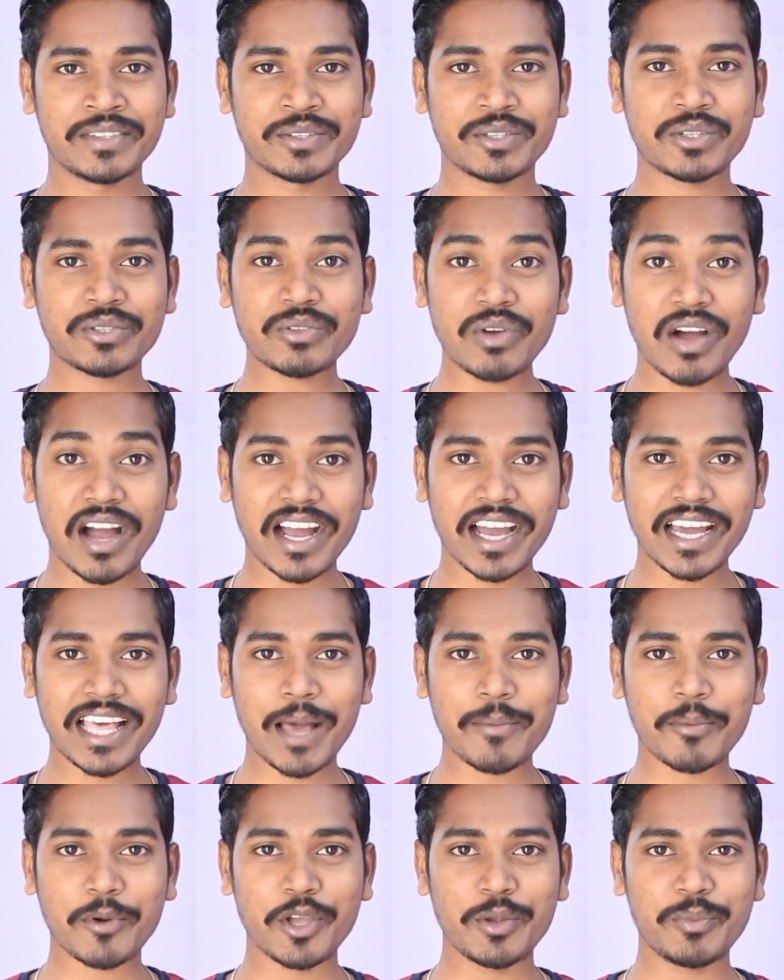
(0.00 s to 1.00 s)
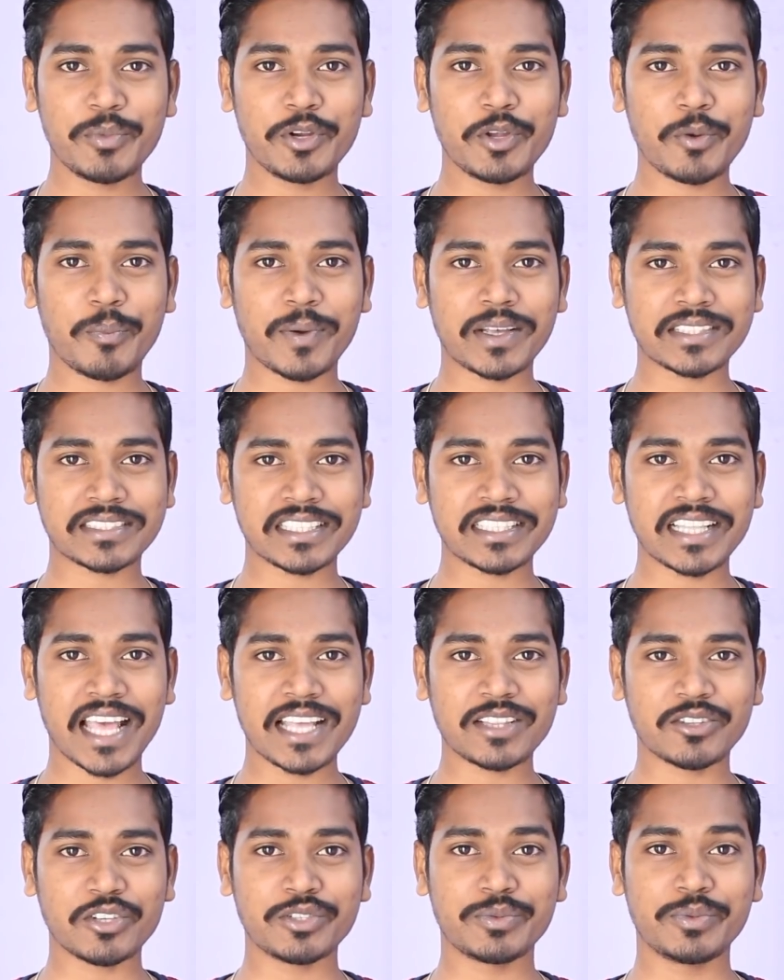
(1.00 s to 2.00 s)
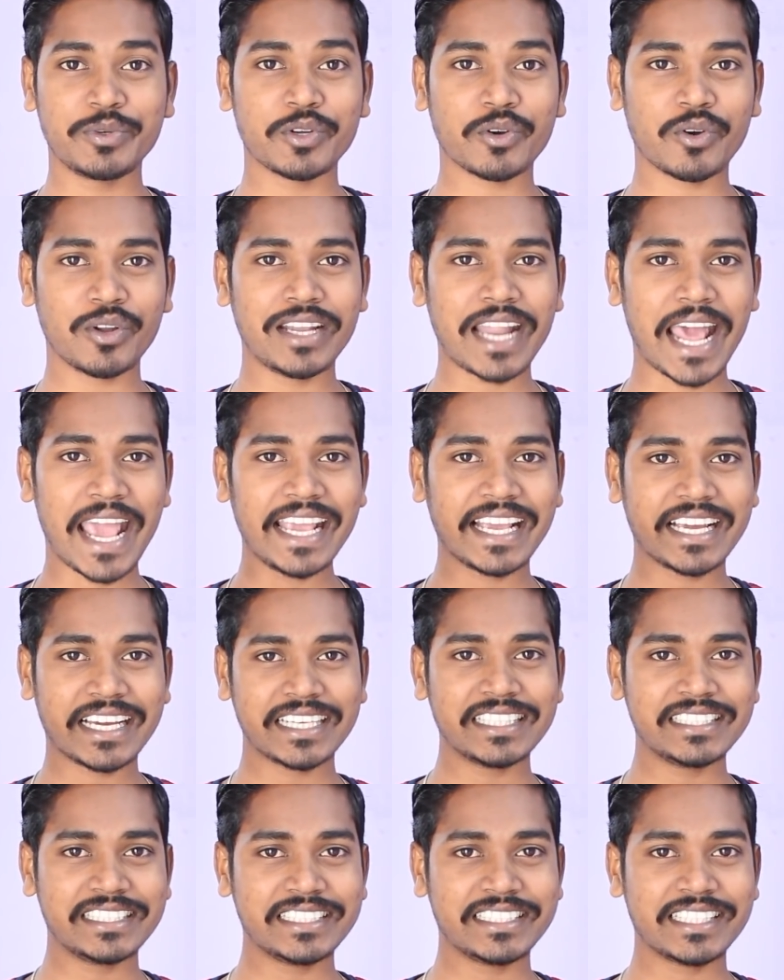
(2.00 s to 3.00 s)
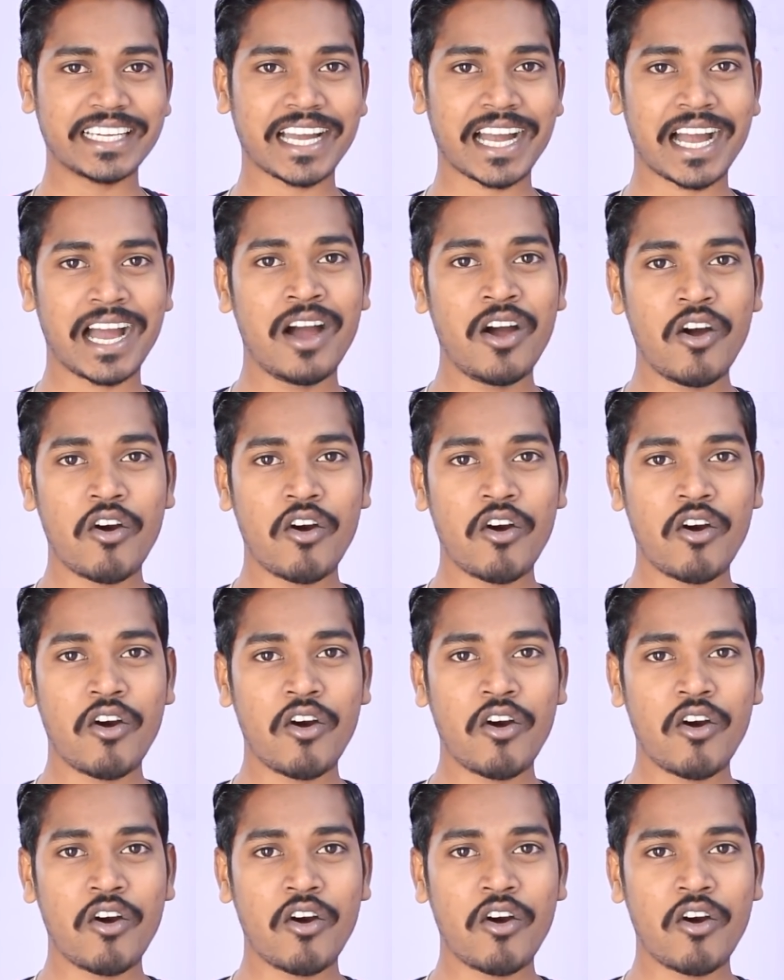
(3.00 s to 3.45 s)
दोस्तों अगर आपको ये वीडियो पसंद आए तो इस वीडियो को लाइक कर दीजिएगा